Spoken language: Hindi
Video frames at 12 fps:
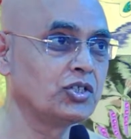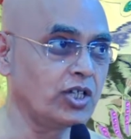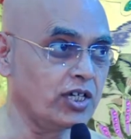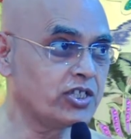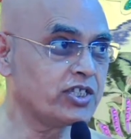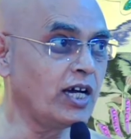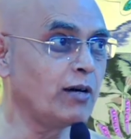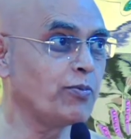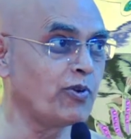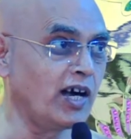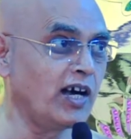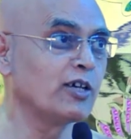चर्चा
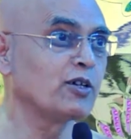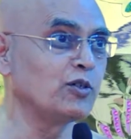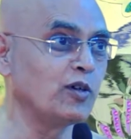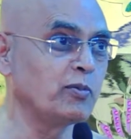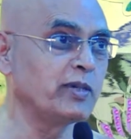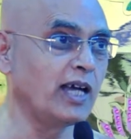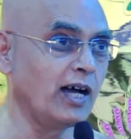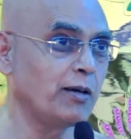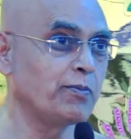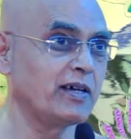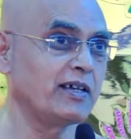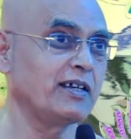पुराण को अब यहाँ
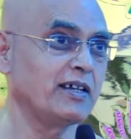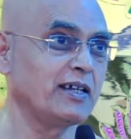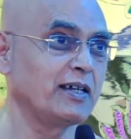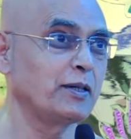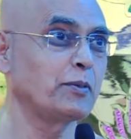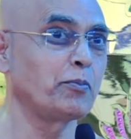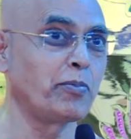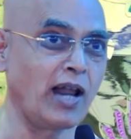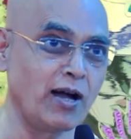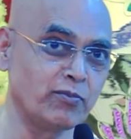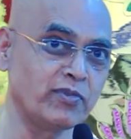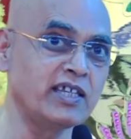पर
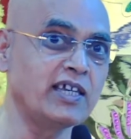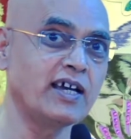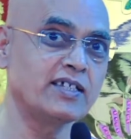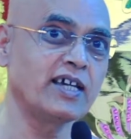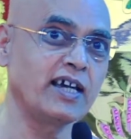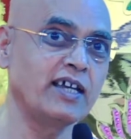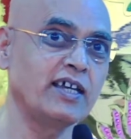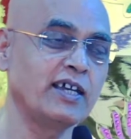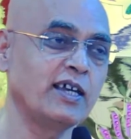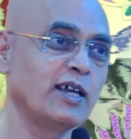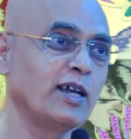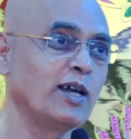ब्राम दिया जाए
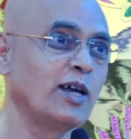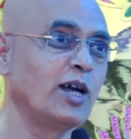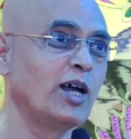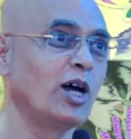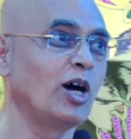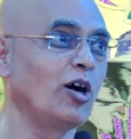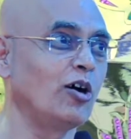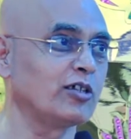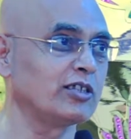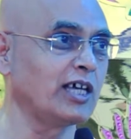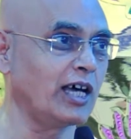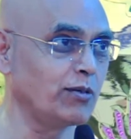और
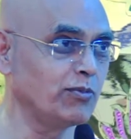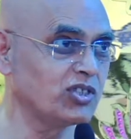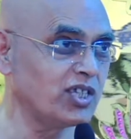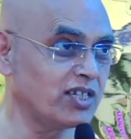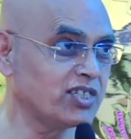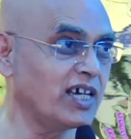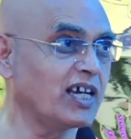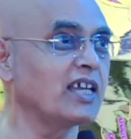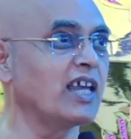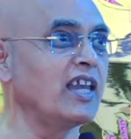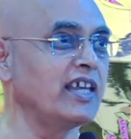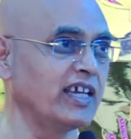धर्म चर्चा
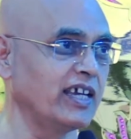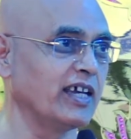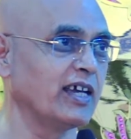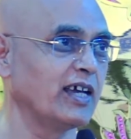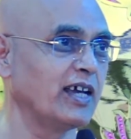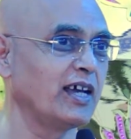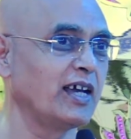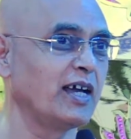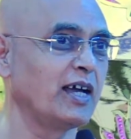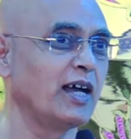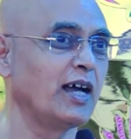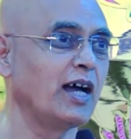के लिए
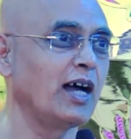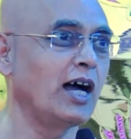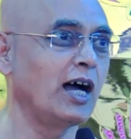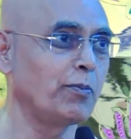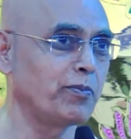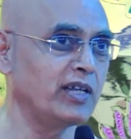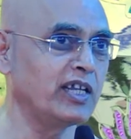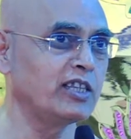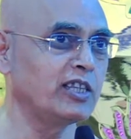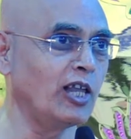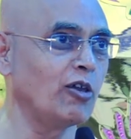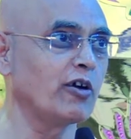अपने
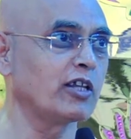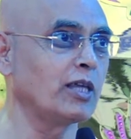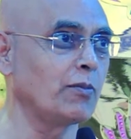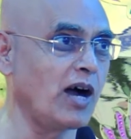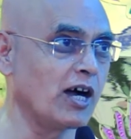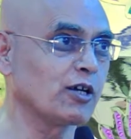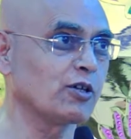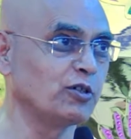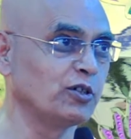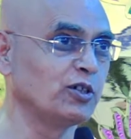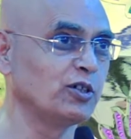दिल और दिमाग को